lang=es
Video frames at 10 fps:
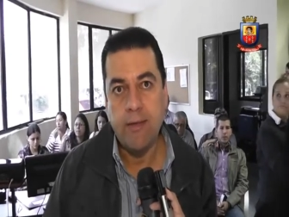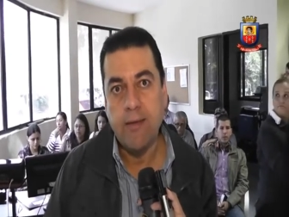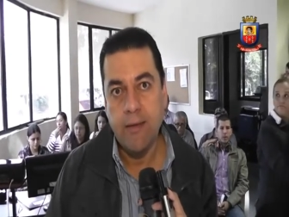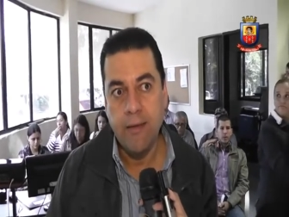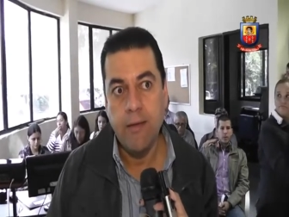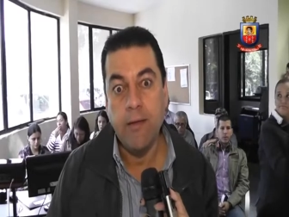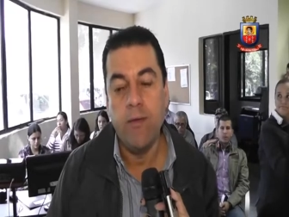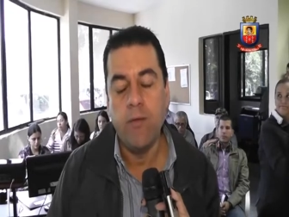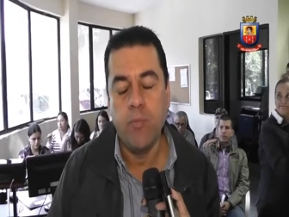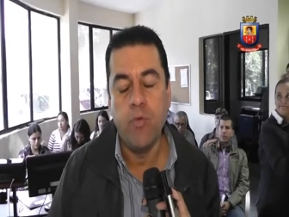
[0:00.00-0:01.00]

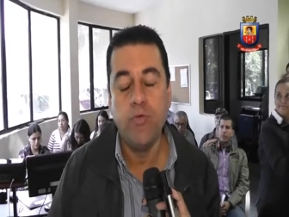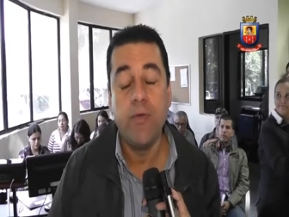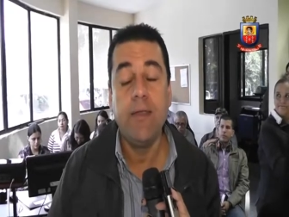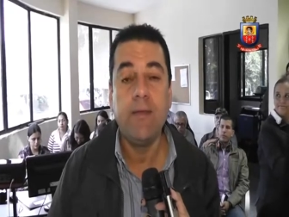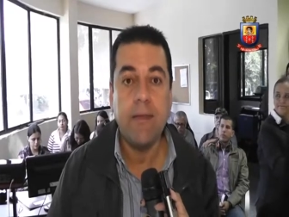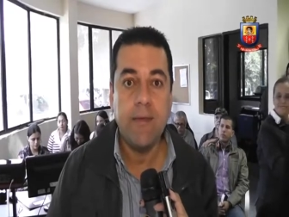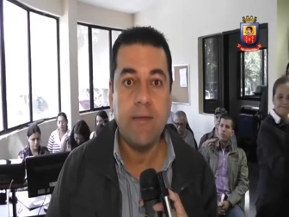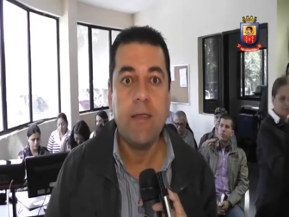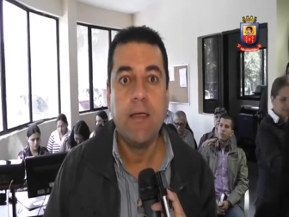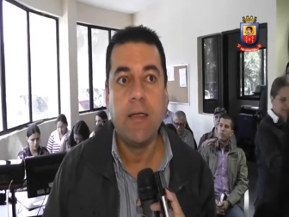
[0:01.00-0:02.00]
los puntos de
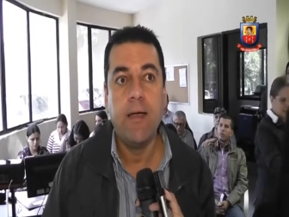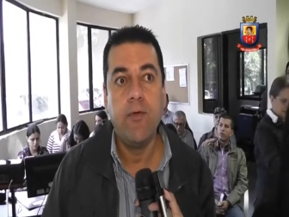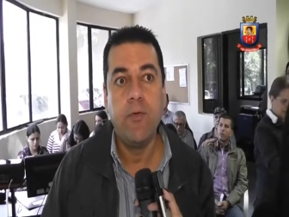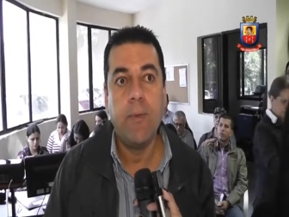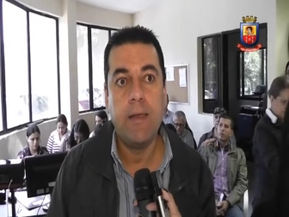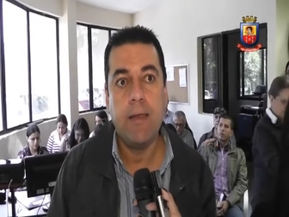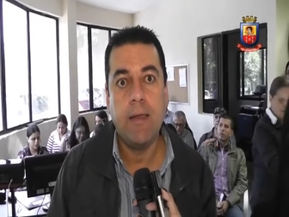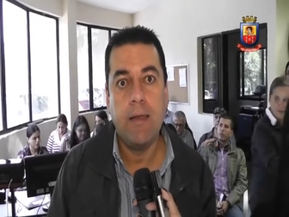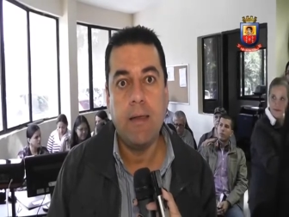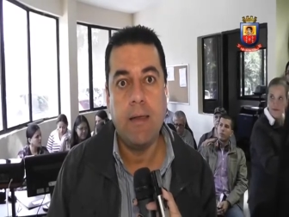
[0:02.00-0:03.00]
interés que ellos van
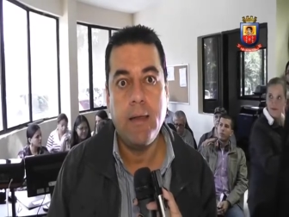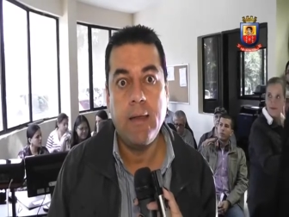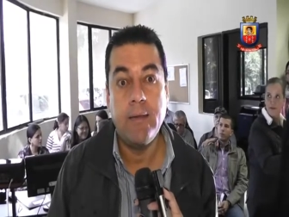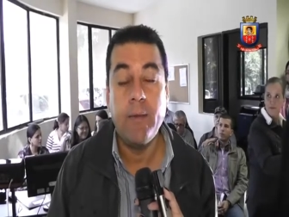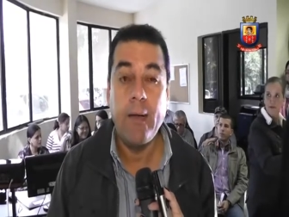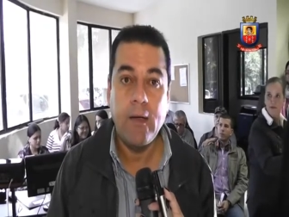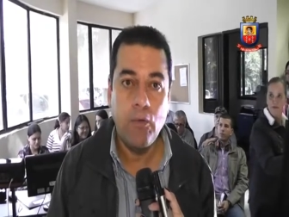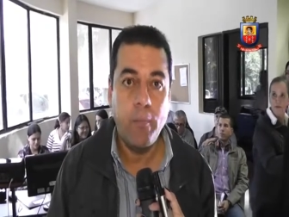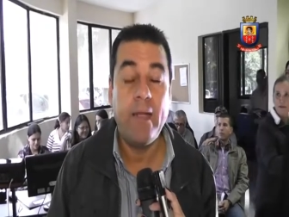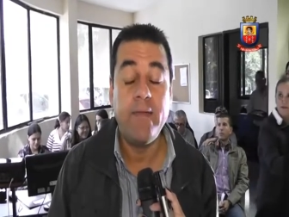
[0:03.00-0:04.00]
a, a llevar,
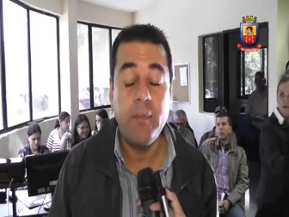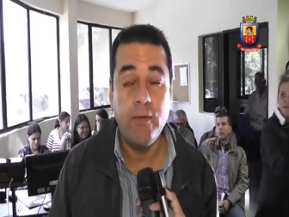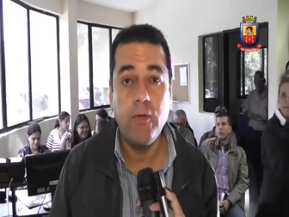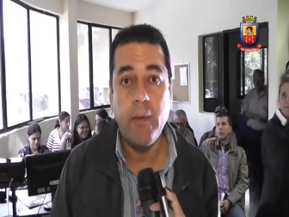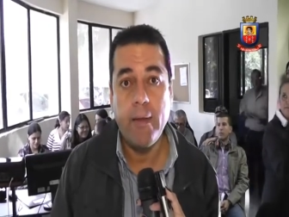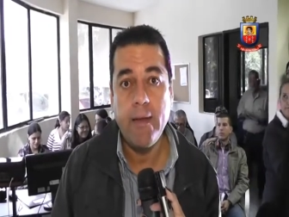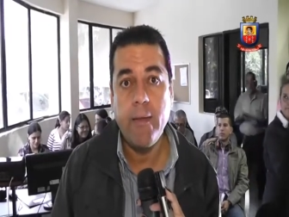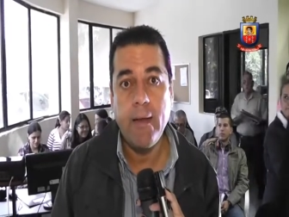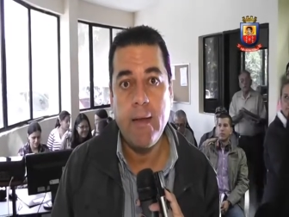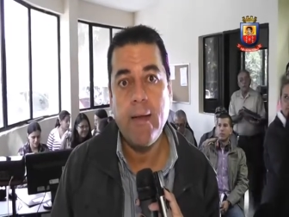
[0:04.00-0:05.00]
los planteamientos que
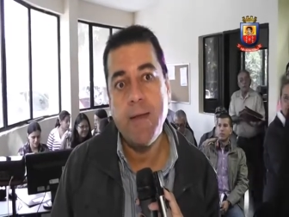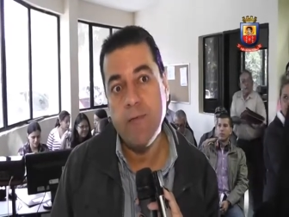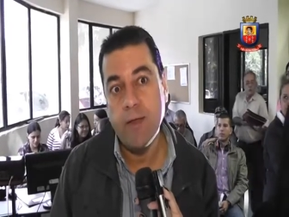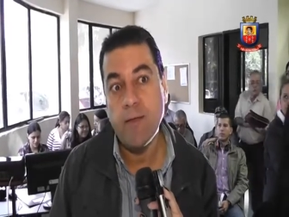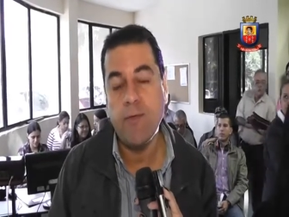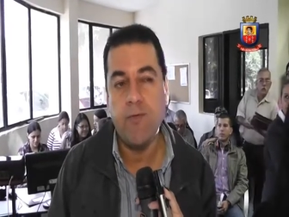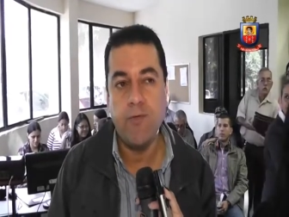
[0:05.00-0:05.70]
van a llevar a las diferentes